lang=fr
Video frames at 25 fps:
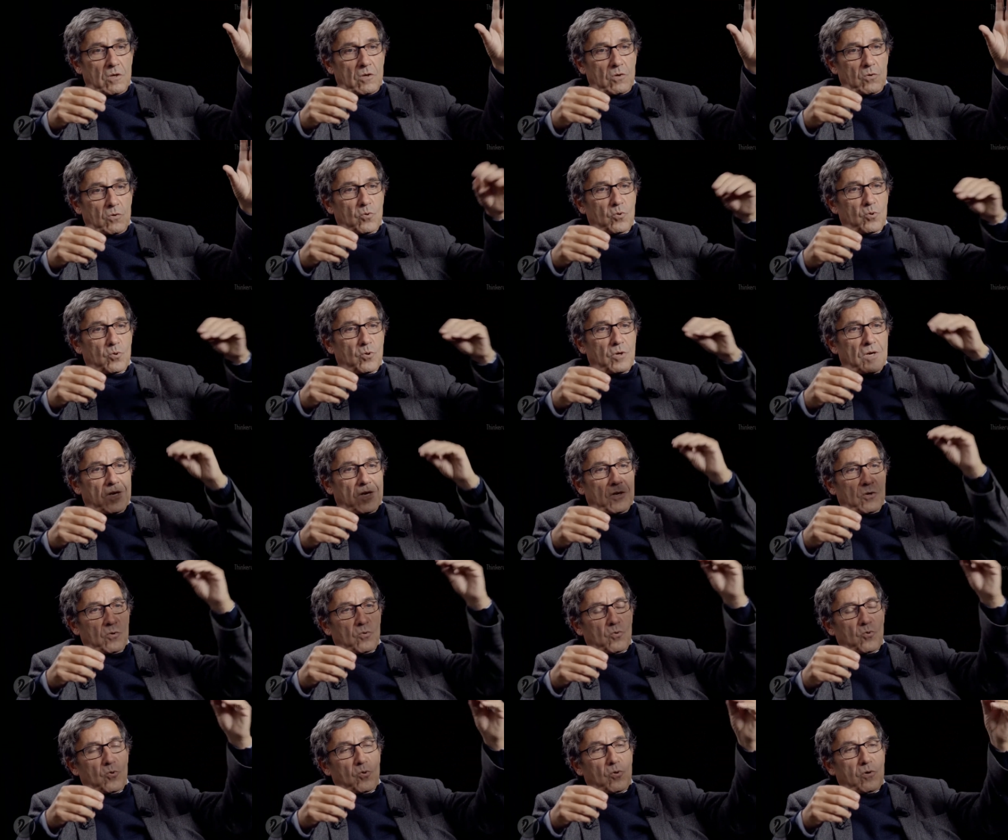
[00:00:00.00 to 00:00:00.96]
où,
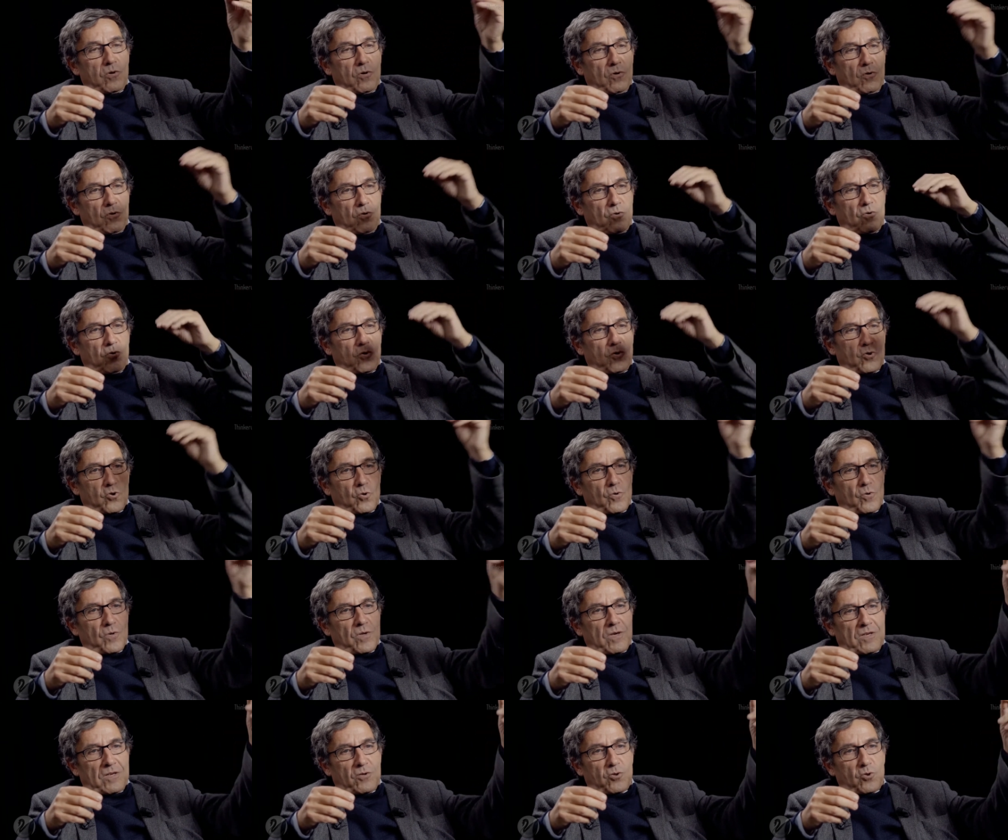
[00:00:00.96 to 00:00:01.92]
où le
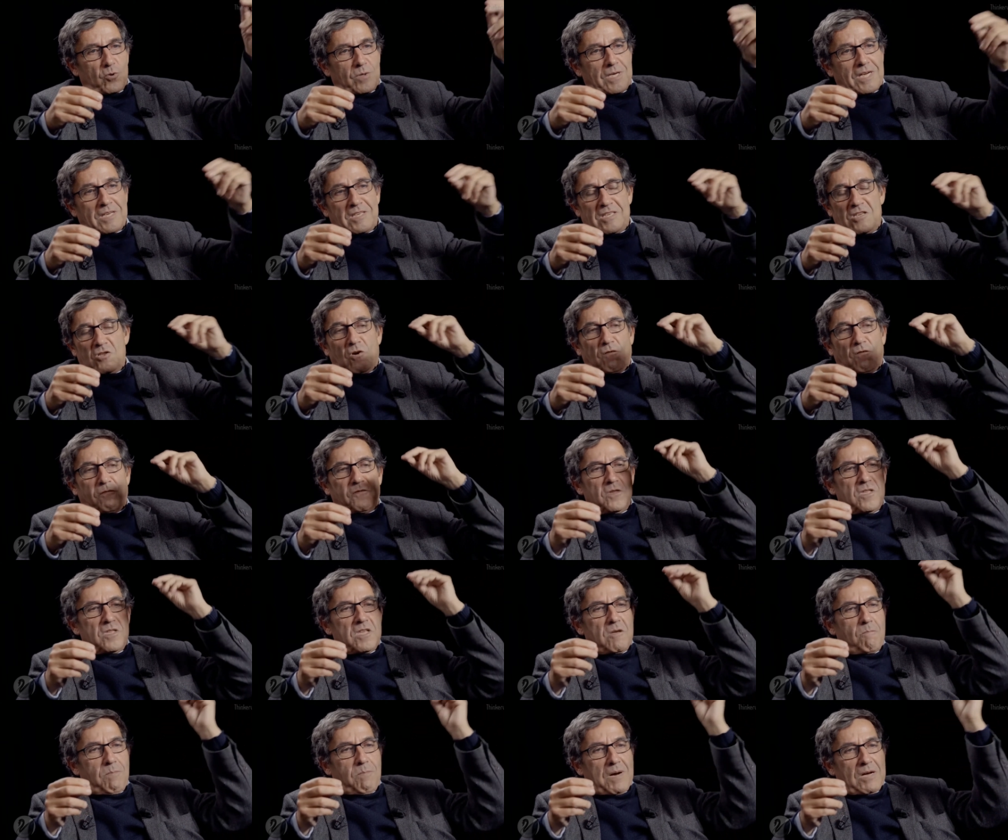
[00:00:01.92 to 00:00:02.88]
un journal qui n'en
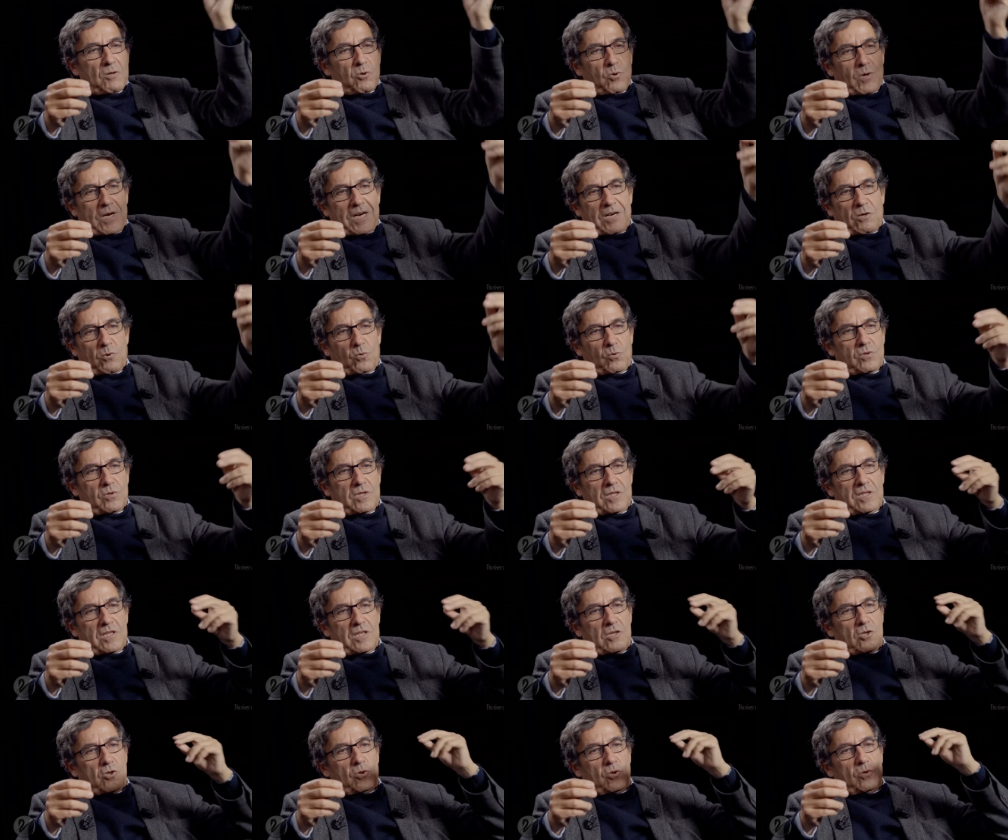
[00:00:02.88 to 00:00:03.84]
finit pas de raconter
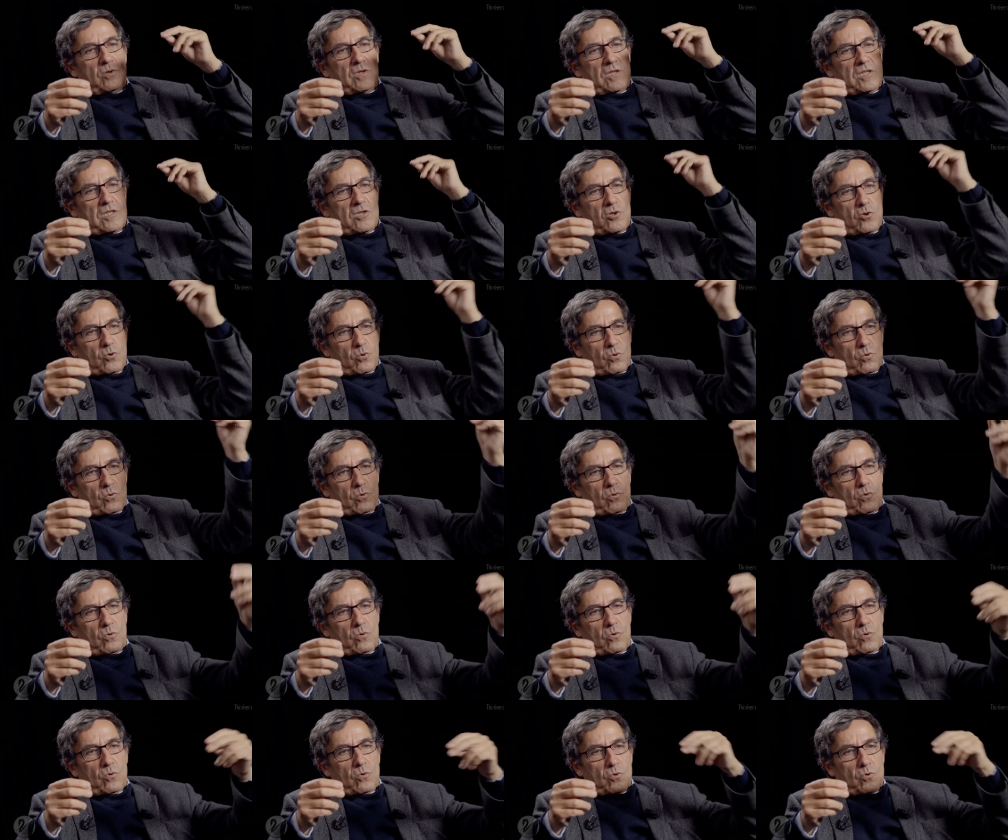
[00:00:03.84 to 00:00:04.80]
des conneries sur
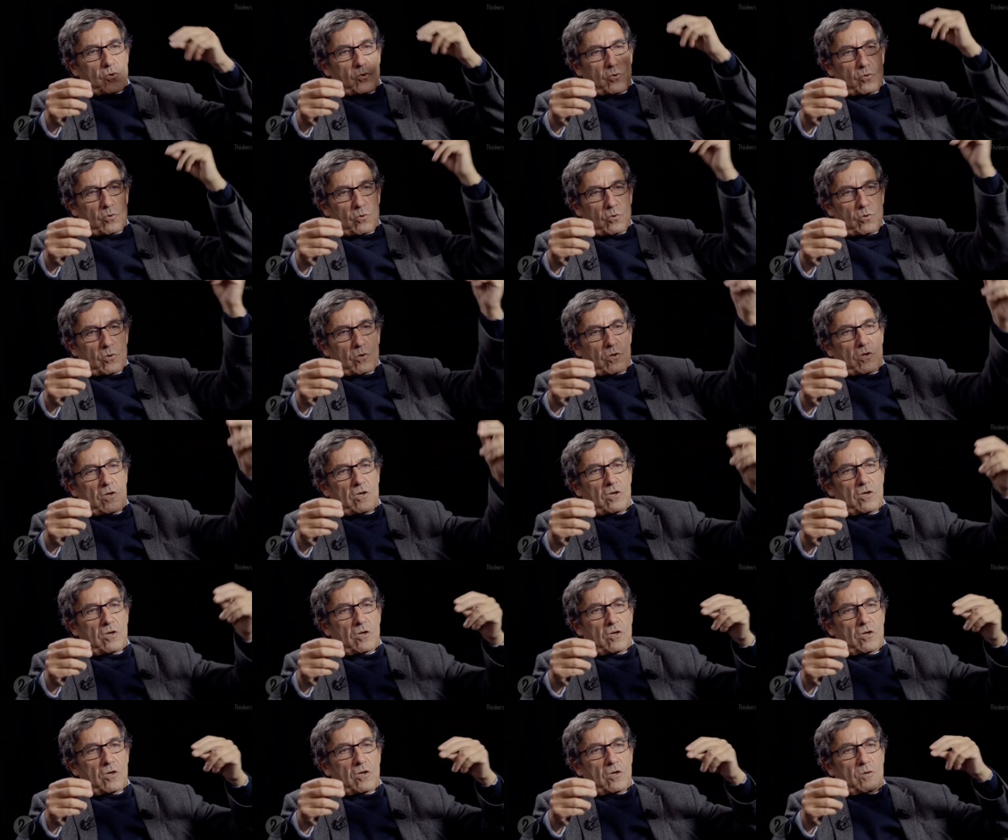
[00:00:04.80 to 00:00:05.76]
l'euro, sur
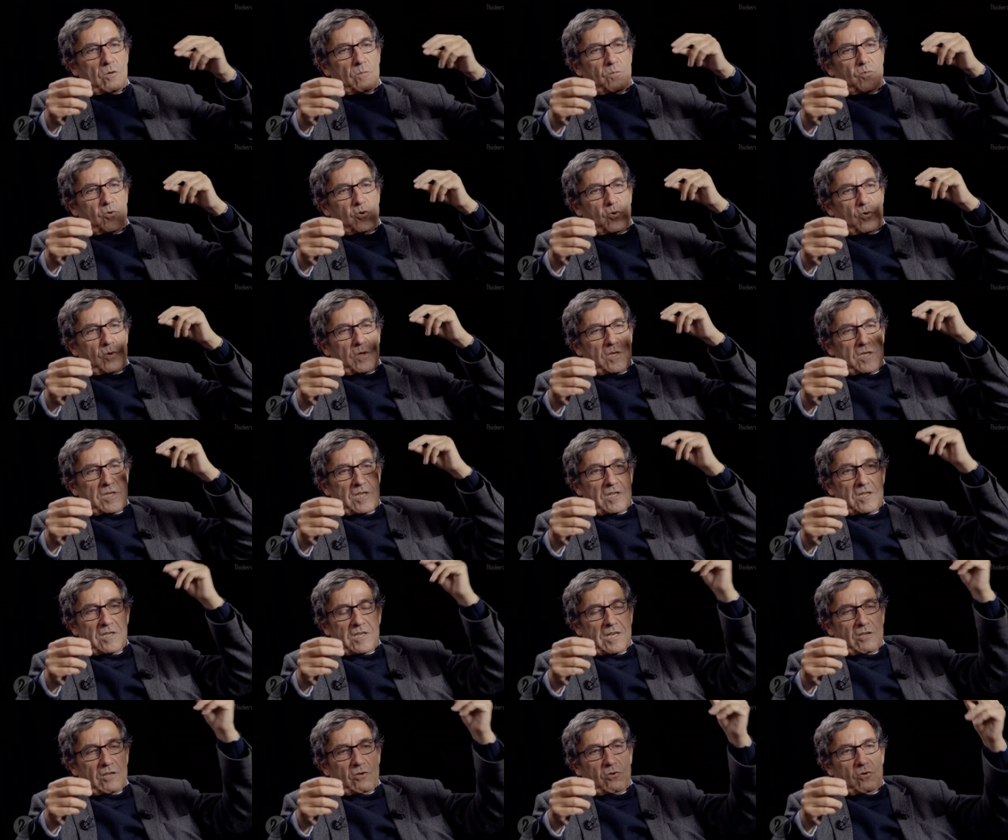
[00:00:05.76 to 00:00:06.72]
l'Europe, sur les
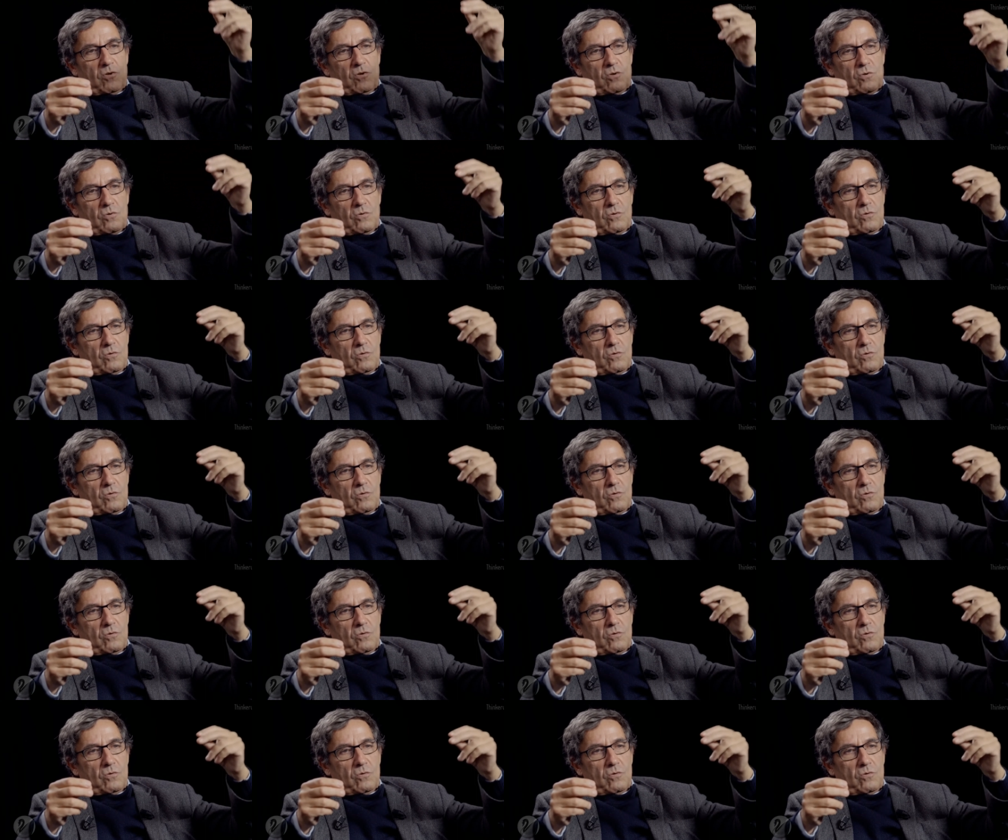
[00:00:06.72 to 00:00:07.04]
indicateurs de